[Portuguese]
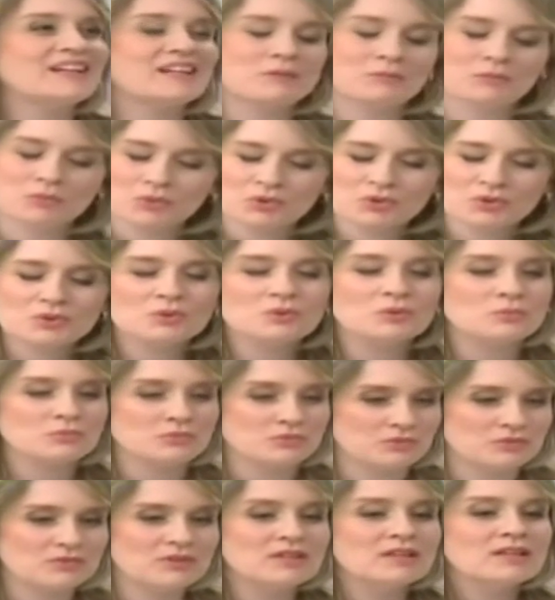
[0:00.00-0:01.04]
né? É muito
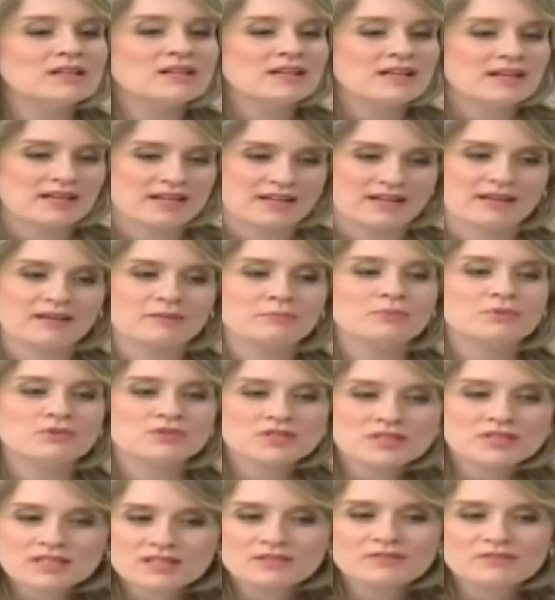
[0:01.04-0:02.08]
comum. Uhum. É
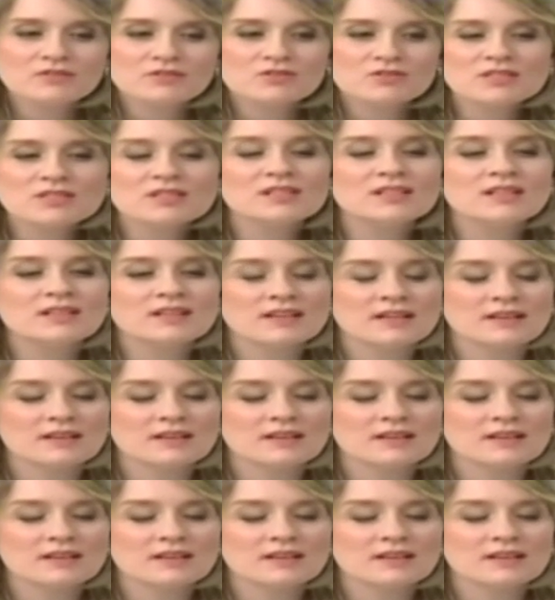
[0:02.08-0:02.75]
possível sim,